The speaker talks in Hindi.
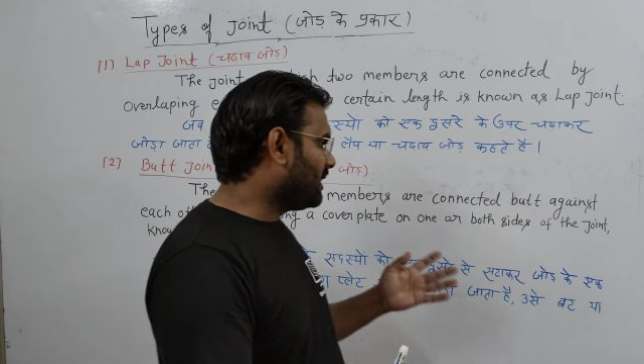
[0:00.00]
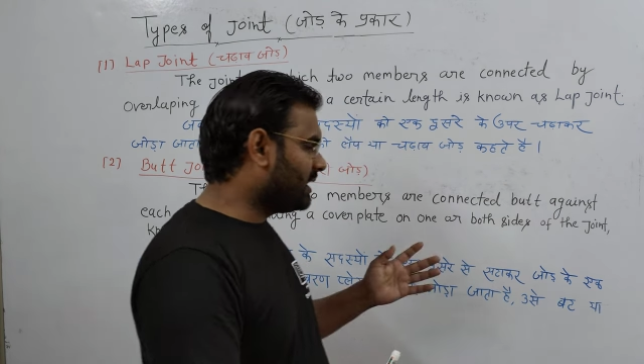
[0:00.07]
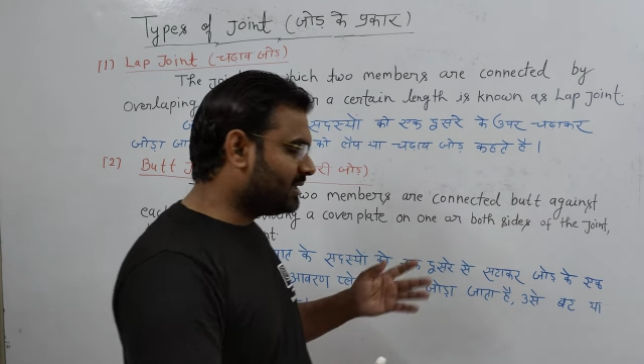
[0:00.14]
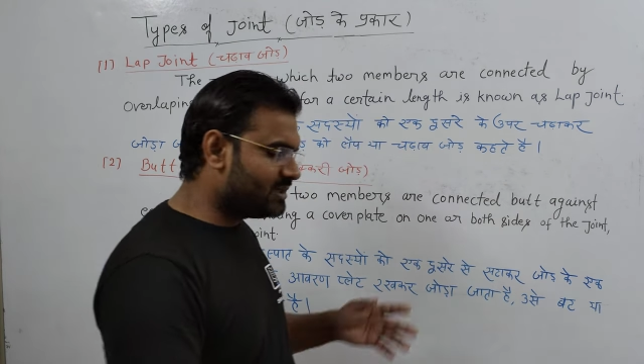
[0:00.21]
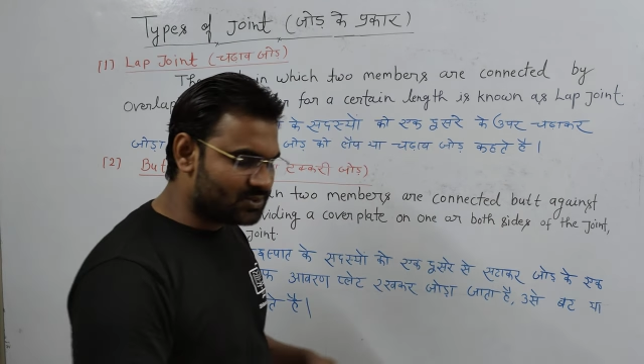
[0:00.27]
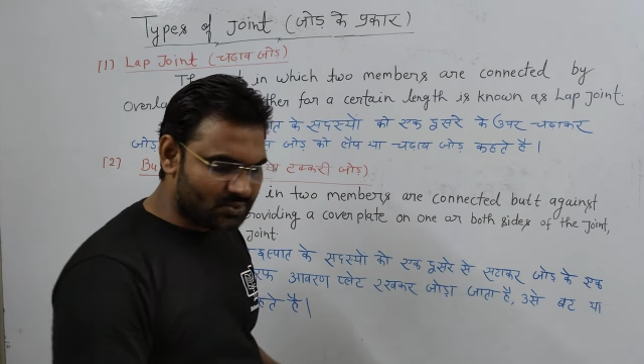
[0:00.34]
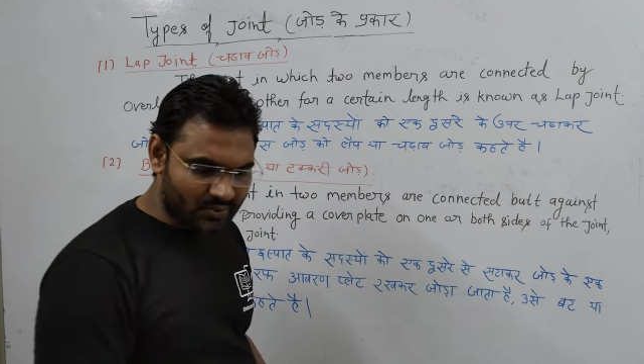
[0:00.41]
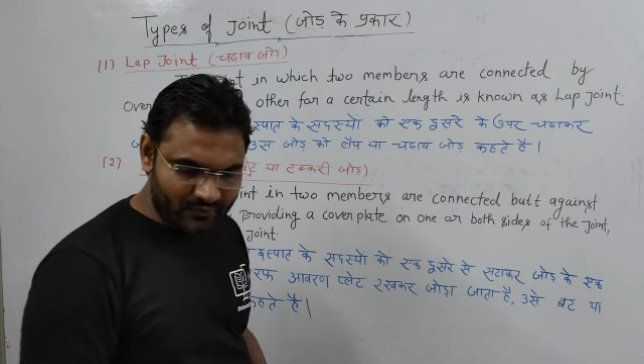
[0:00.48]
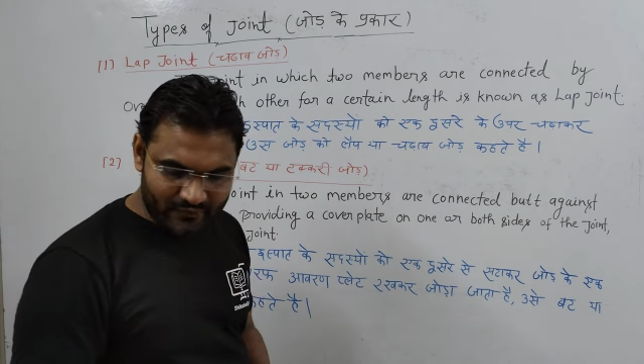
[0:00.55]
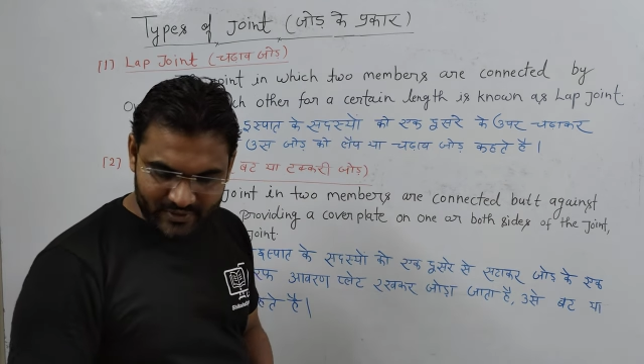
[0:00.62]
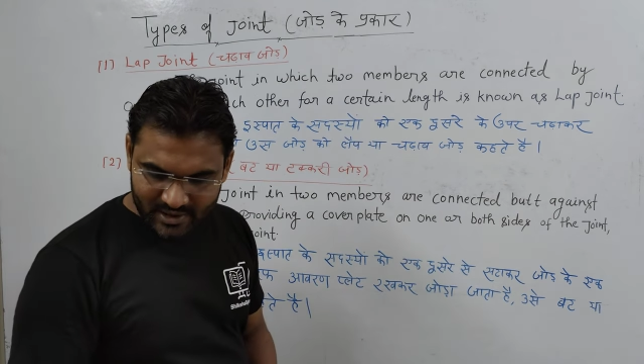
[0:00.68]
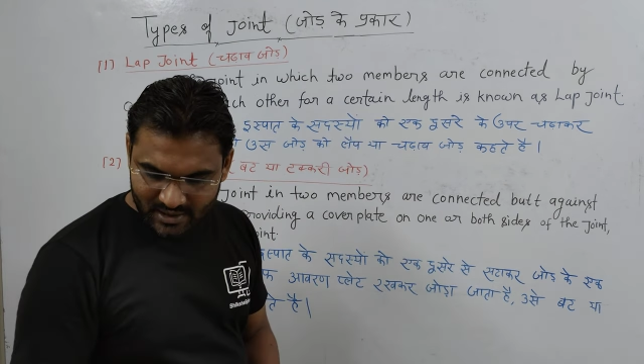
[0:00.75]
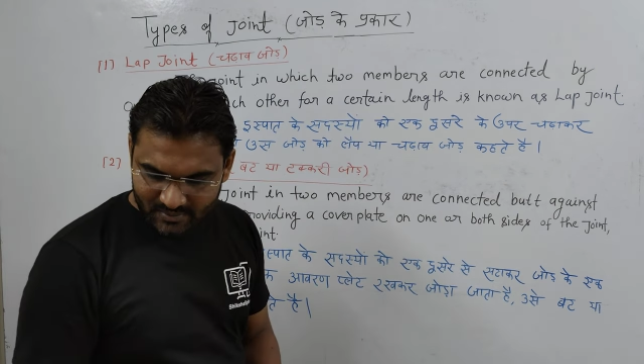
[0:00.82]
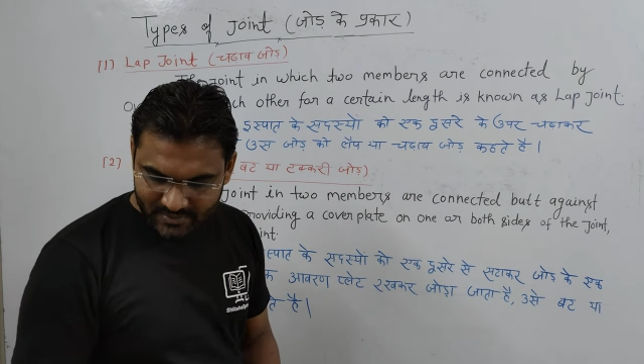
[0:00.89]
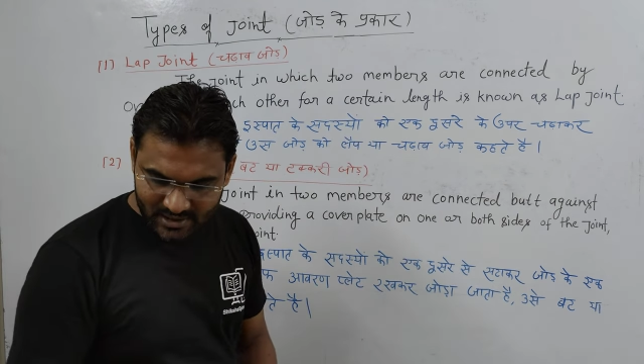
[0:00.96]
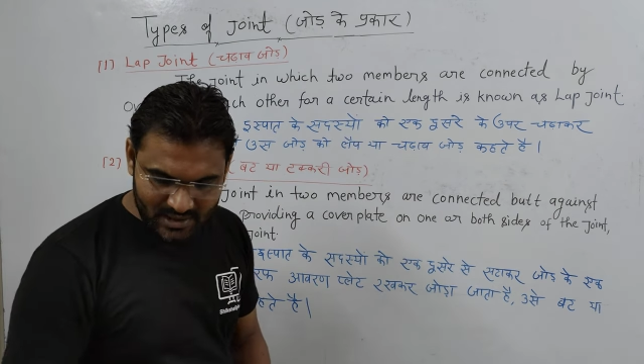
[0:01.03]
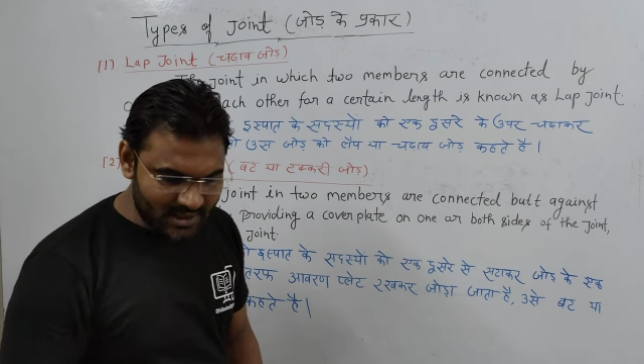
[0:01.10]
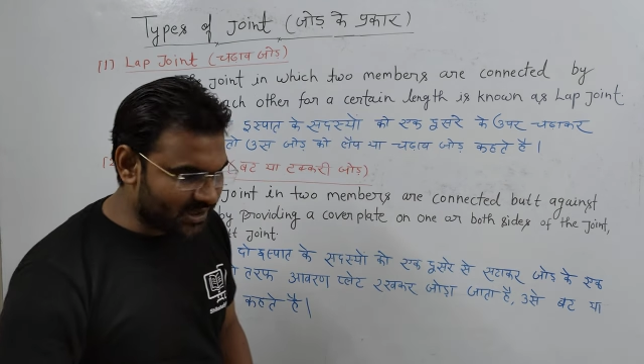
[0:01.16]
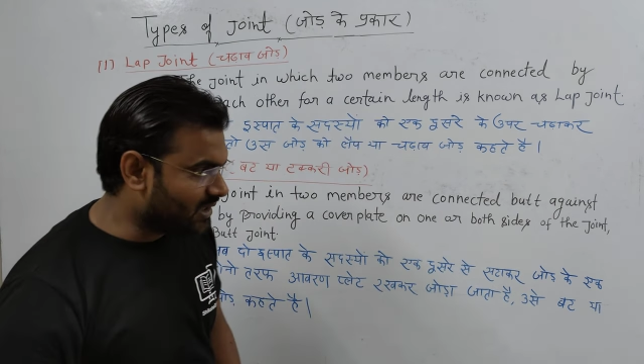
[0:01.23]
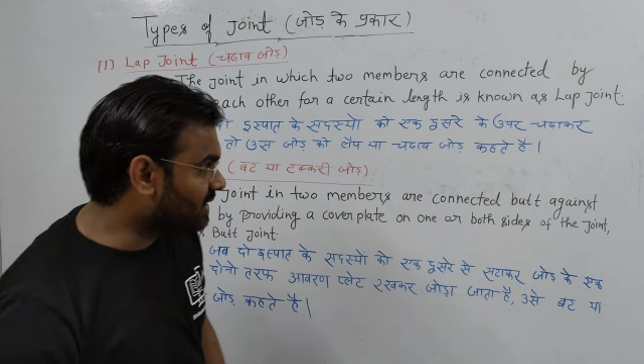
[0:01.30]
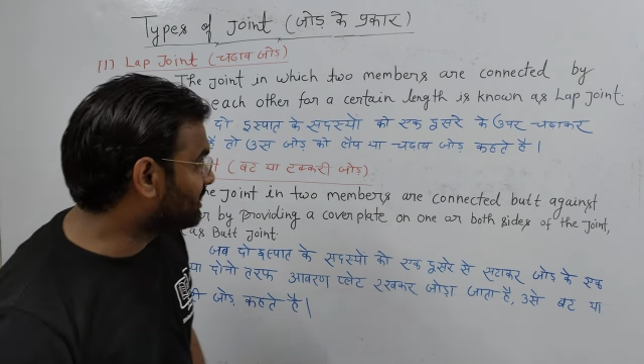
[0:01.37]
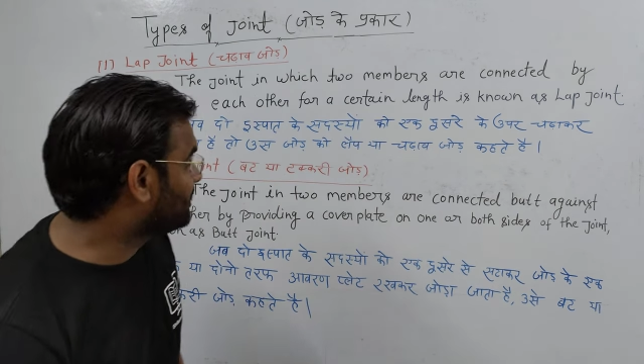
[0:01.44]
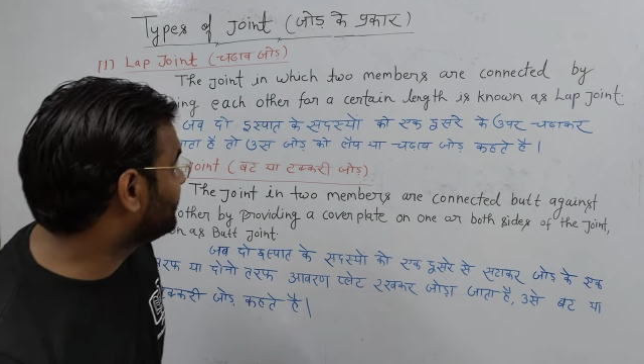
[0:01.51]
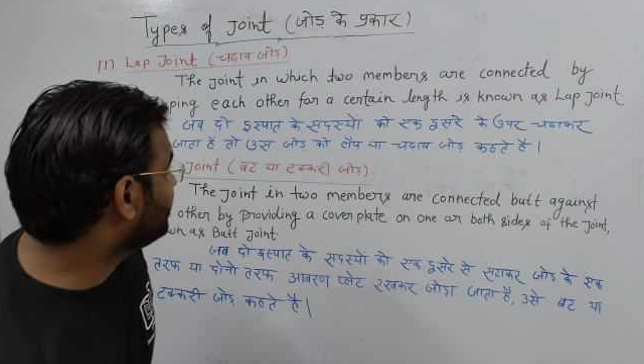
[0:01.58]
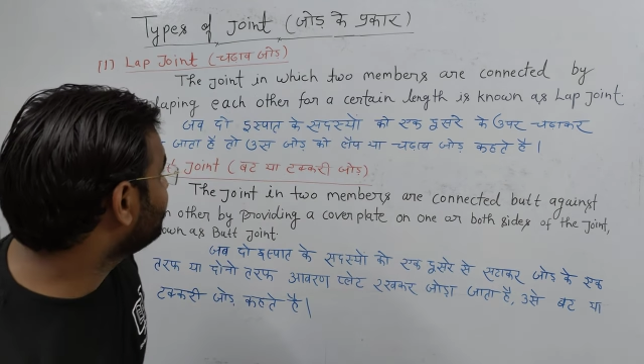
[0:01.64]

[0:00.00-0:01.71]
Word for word: आइए इसको फिगर में देख लेते